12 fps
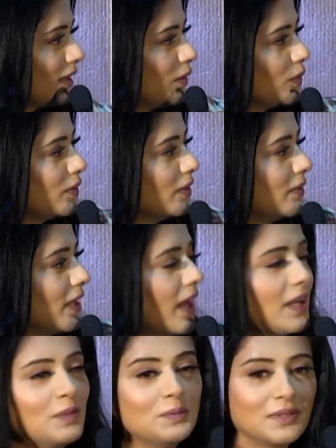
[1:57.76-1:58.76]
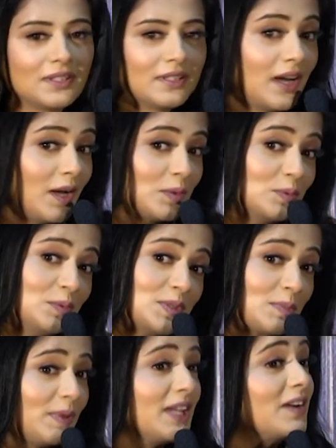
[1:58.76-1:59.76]
அங்க ஒரு நாயும் இருக்கு அதுவும்
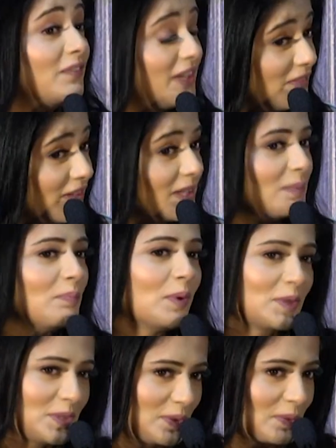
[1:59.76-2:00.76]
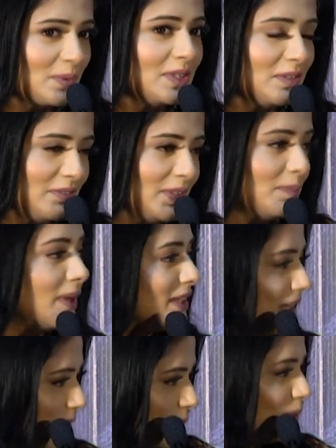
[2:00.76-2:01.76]
இட்ஸ் பிளேயிங் அ வெரி வெரி இம்பார்ட்டன்ட் ரோல் இந்த ஃபிலிம்
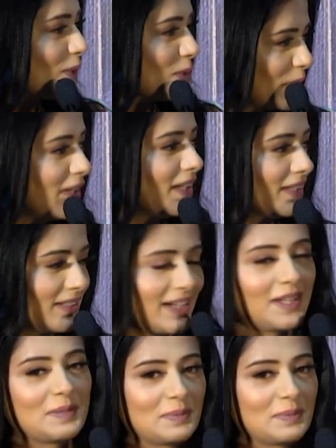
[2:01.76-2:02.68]
அது யாருமே சொல்லல அந்த நாயை